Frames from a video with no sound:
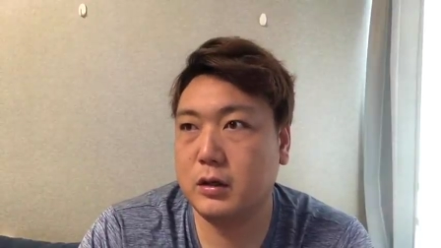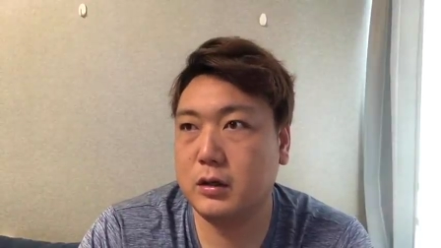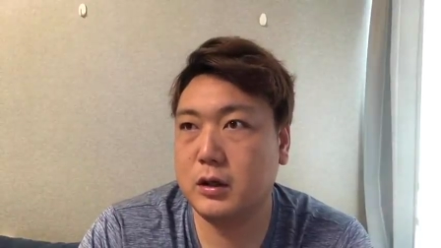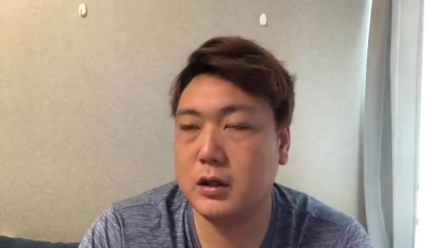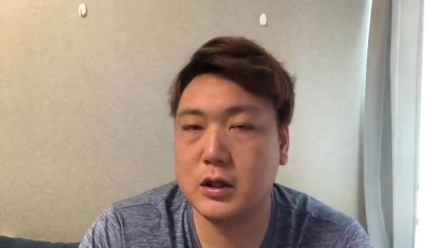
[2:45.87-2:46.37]

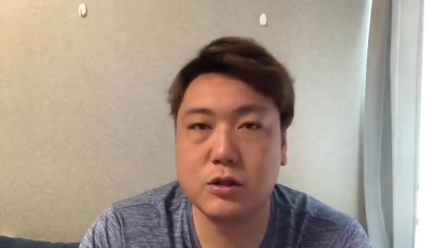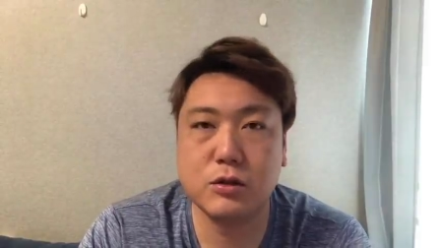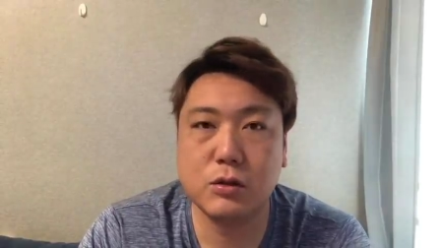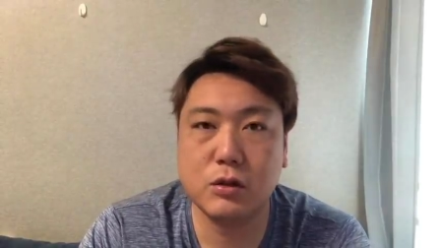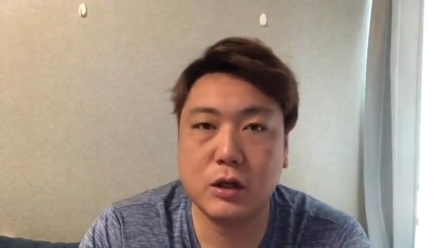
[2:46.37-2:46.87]

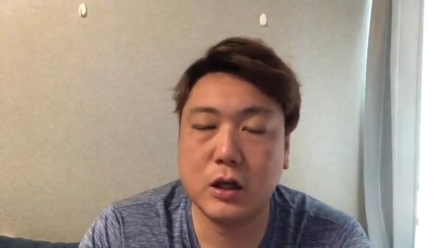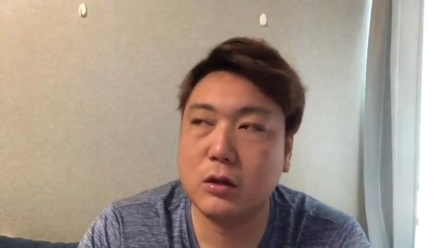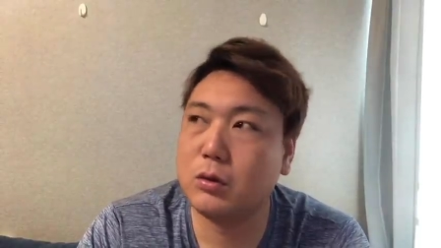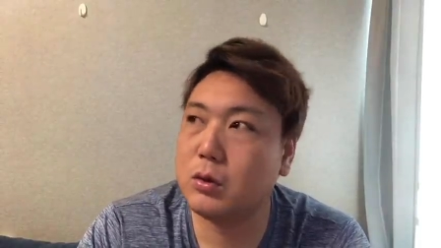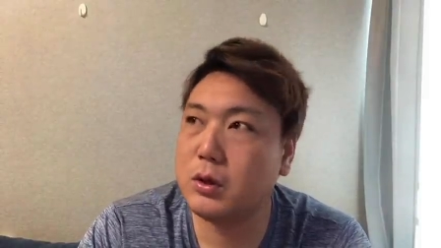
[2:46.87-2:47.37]
2016年
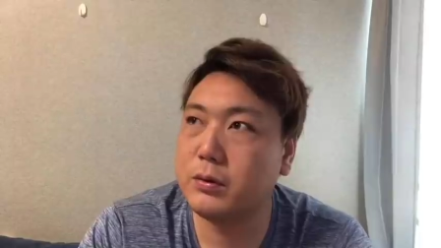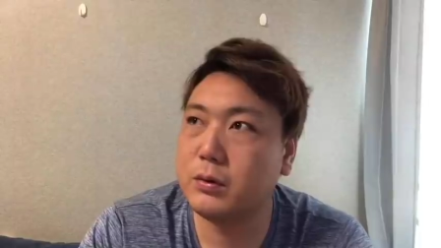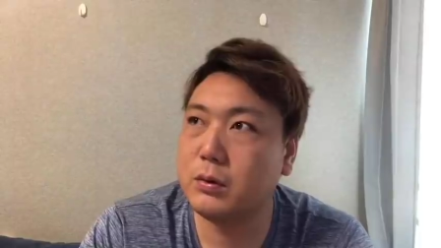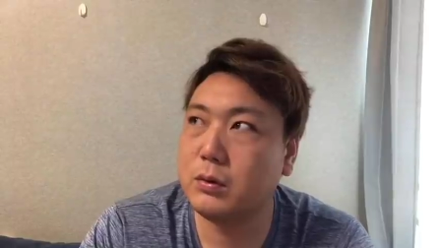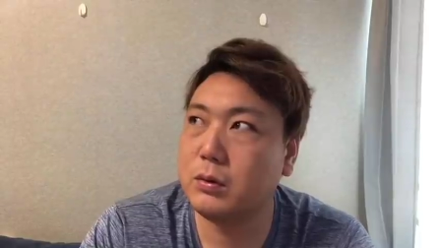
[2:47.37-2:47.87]
の
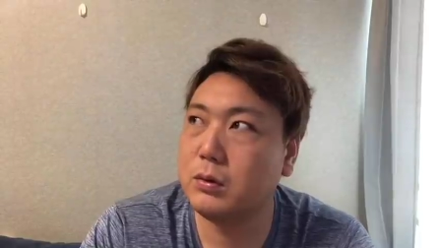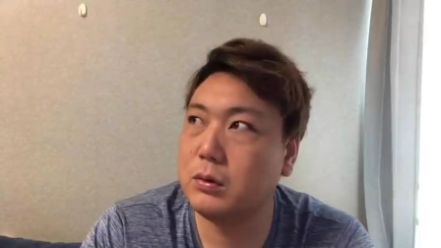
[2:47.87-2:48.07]
ドラフト